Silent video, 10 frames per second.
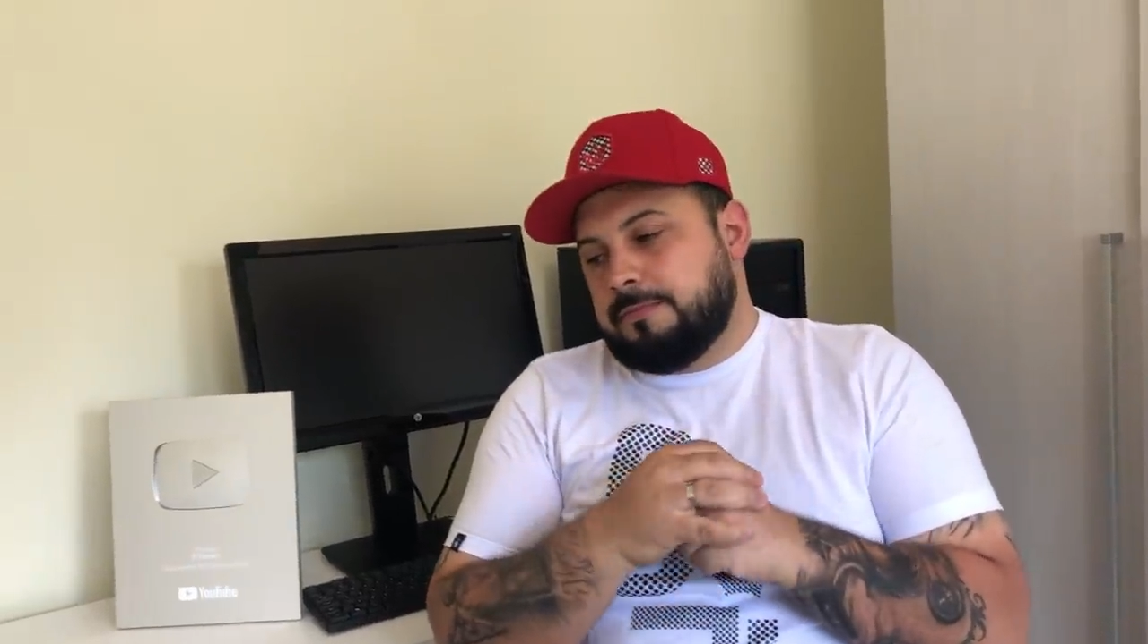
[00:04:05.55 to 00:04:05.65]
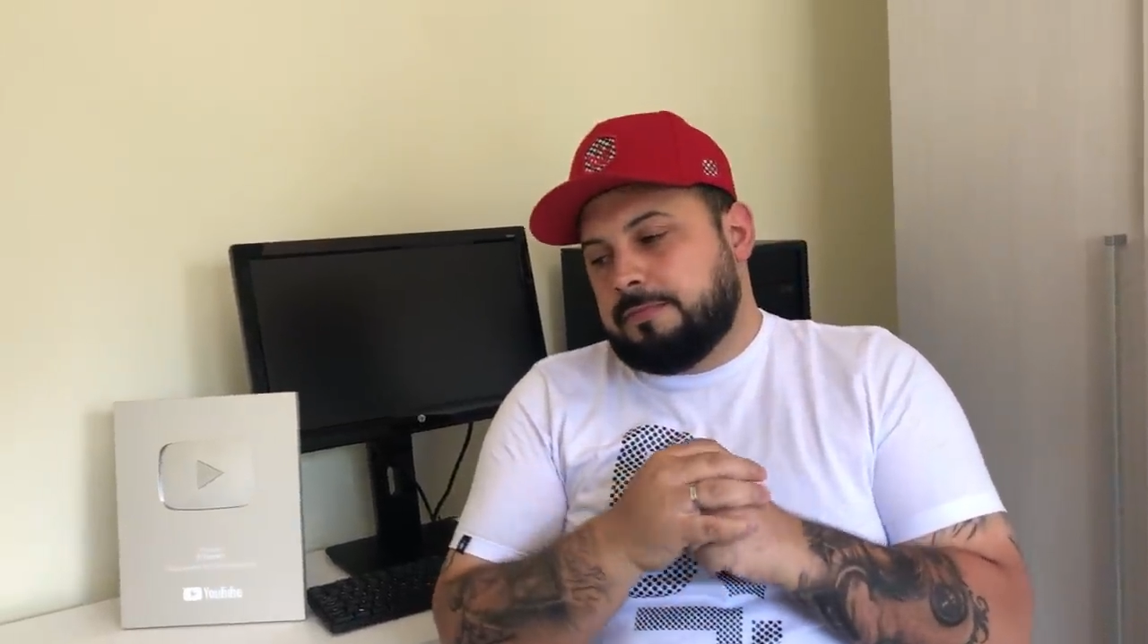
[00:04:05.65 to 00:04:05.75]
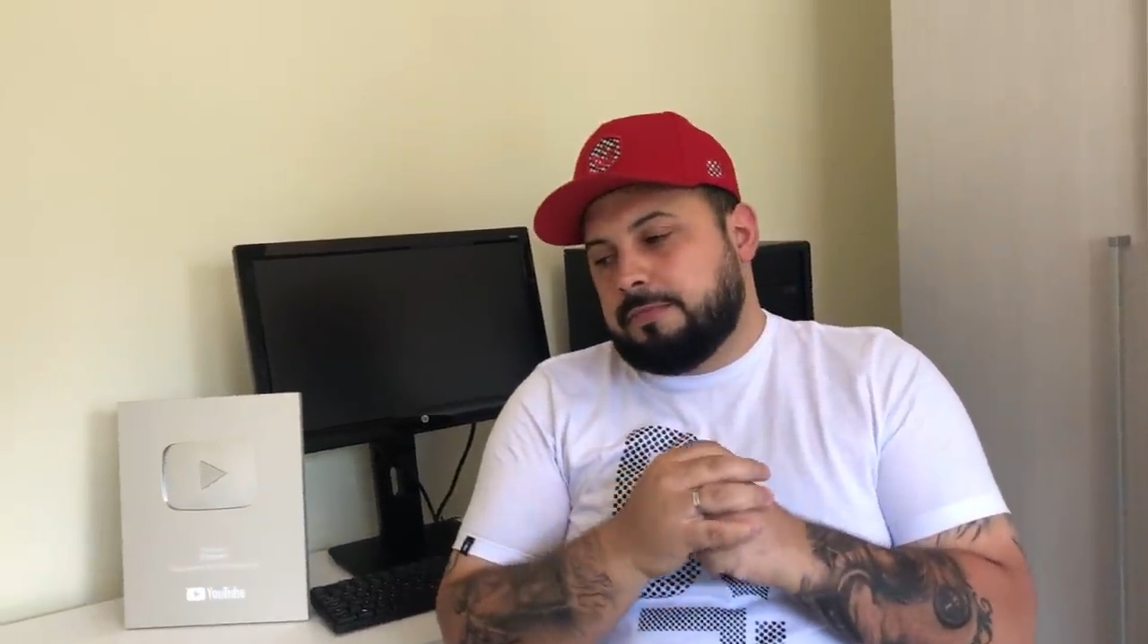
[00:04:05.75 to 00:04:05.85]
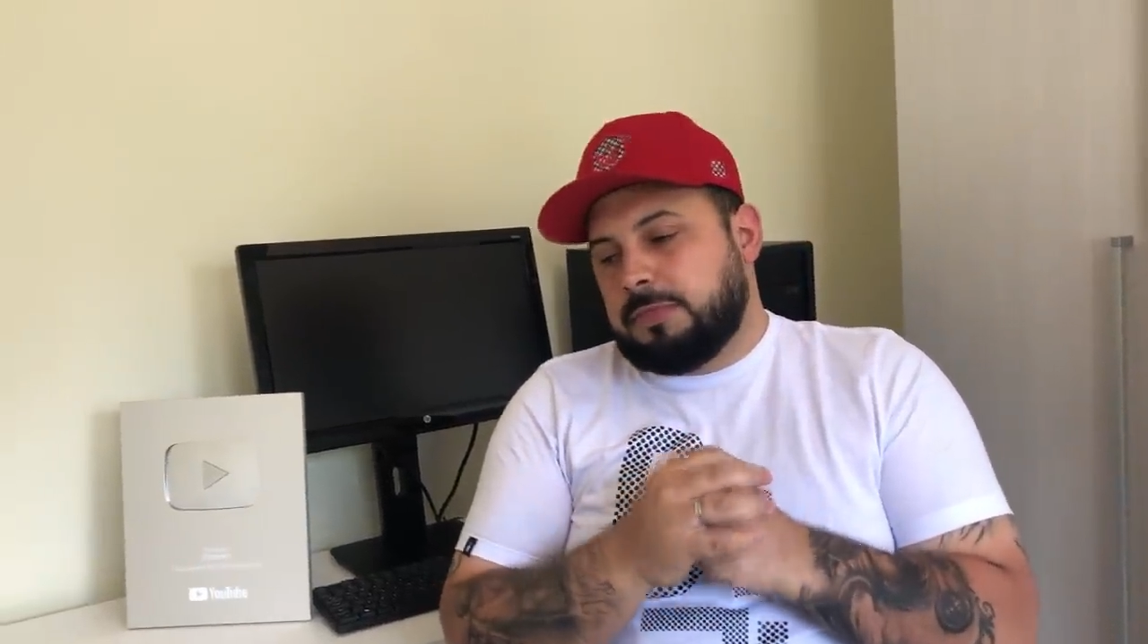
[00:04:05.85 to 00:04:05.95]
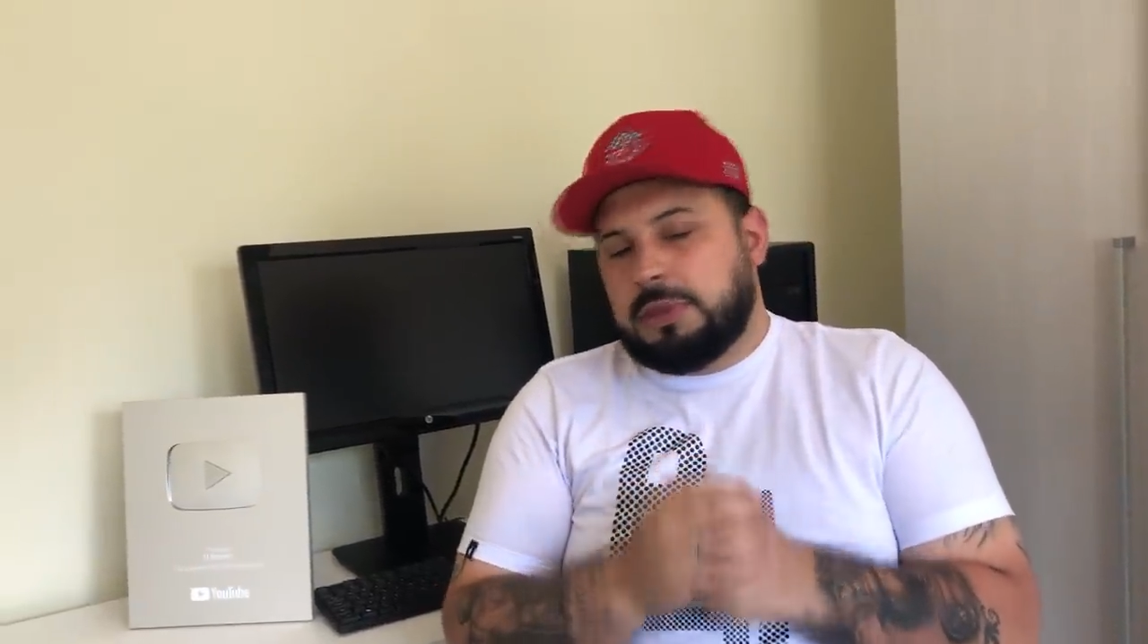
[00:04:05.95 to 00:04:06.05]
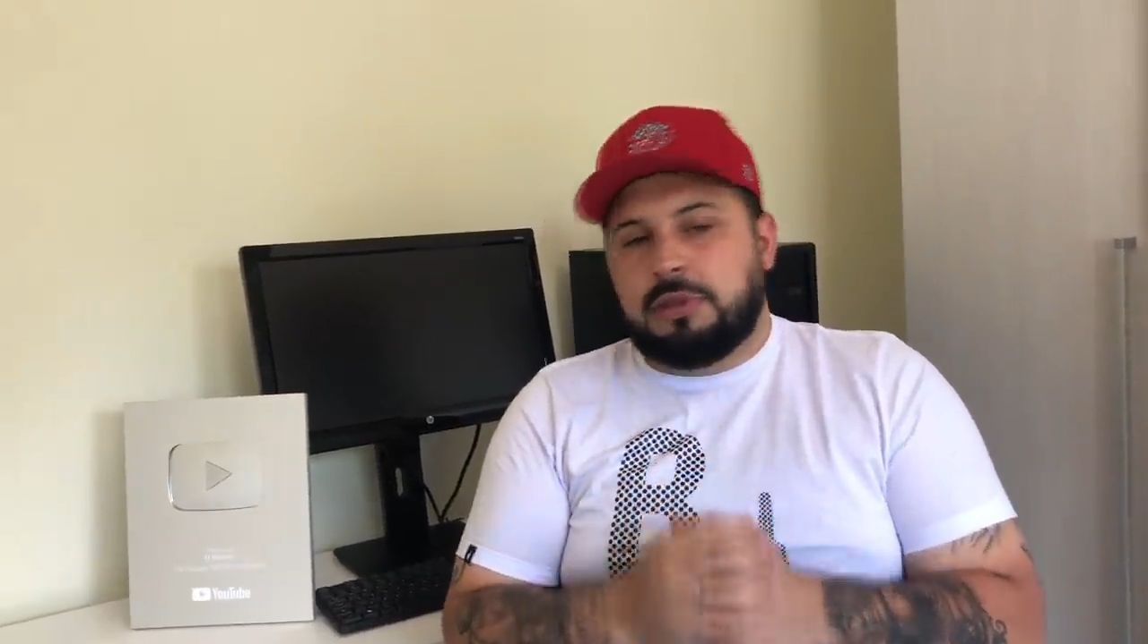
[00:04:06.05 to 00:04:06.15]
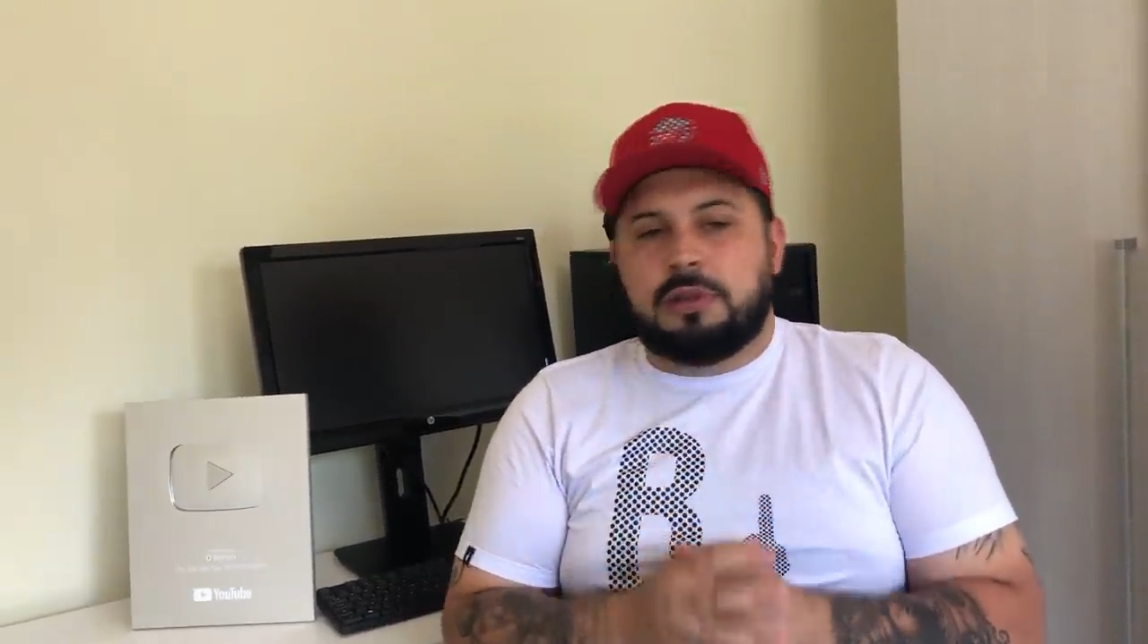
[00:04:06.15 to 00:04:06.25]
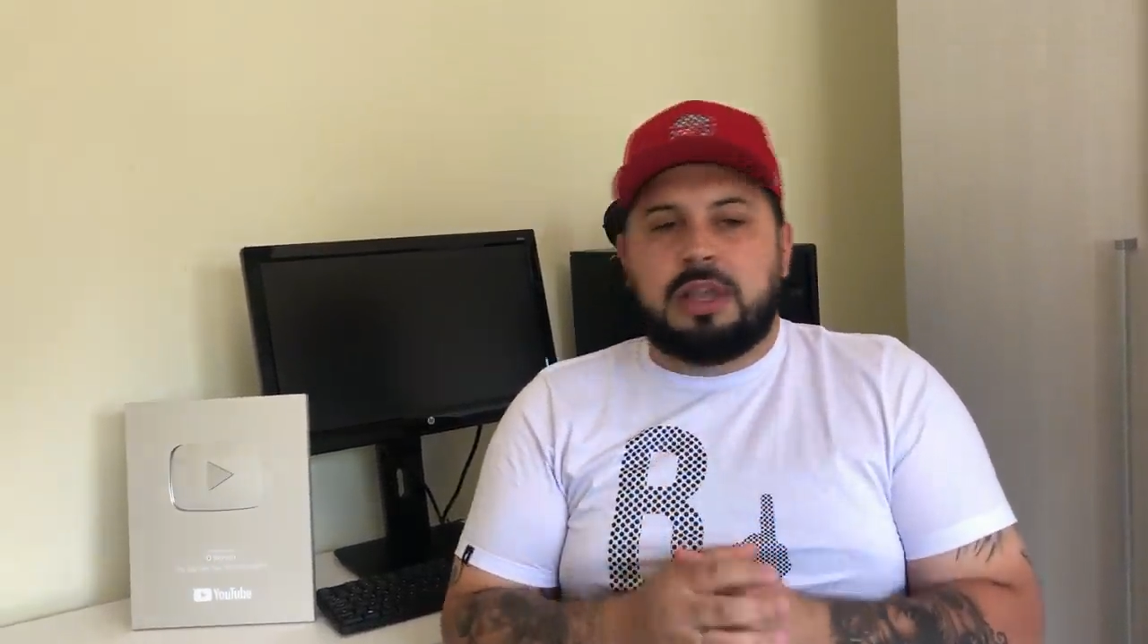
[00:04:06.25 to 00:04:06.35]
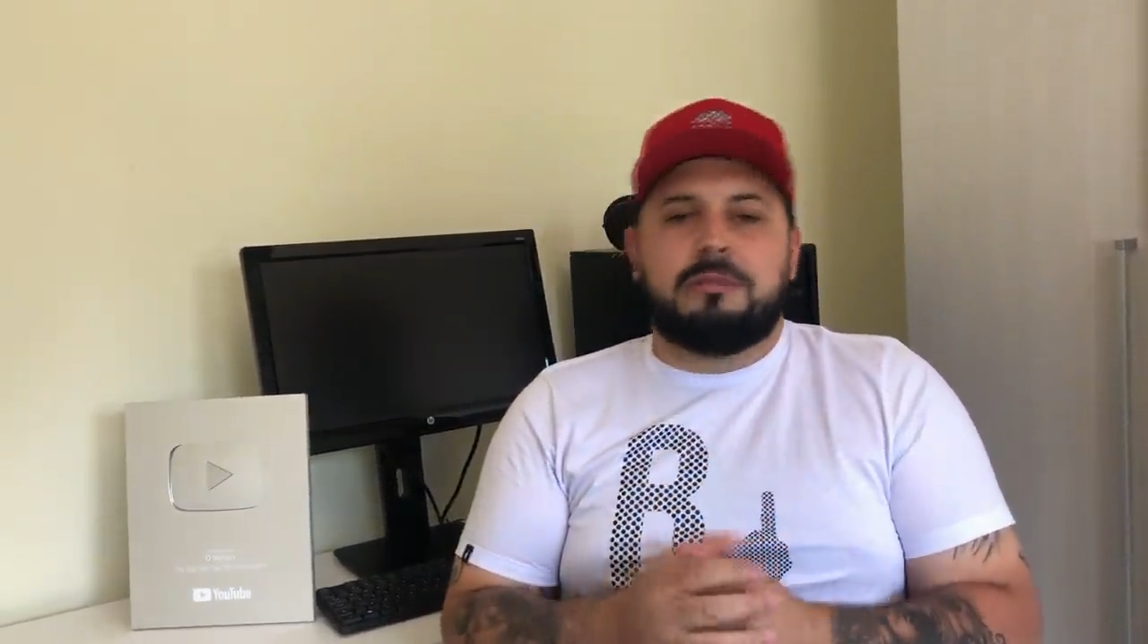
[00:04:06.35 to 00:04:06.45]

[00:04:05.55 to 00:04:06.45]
rapaziada também.